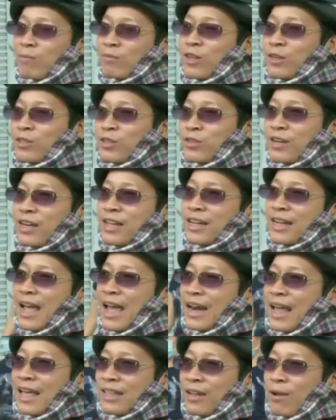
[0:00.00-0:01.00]
thường xuyên đi
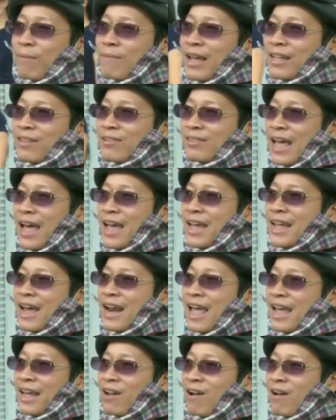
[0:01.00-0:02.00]
ngang đây thì hôm nay tôi thấy ở
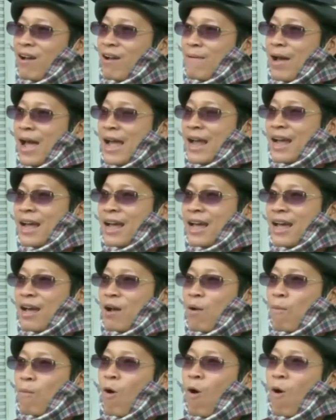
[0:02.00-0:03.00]
đây có bán
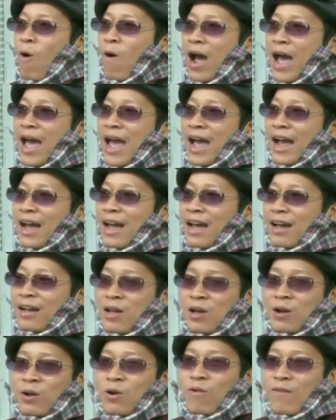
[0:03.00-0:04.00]
ờ, ủng hộ hàng ờ,
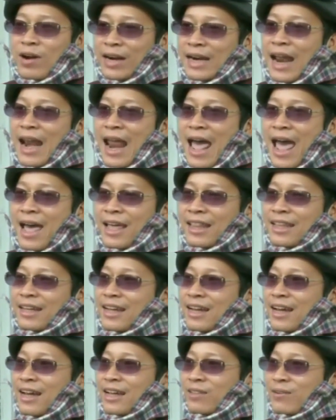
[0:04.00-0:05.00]
khu vực Đà Lạt
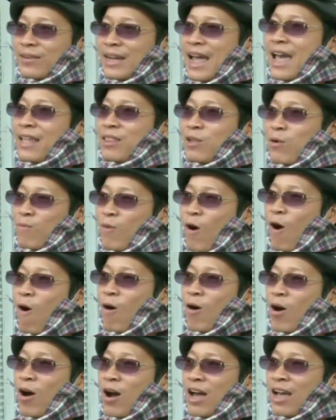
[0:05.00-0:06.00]
thì ờ, tôi ghé tôi ủng
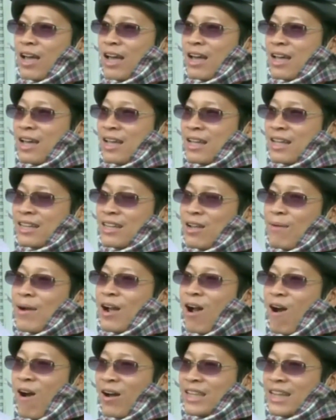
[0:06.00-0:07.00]
hộ cho bà
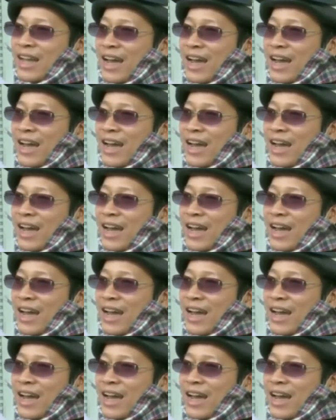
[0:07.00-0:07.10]
con hết trơn.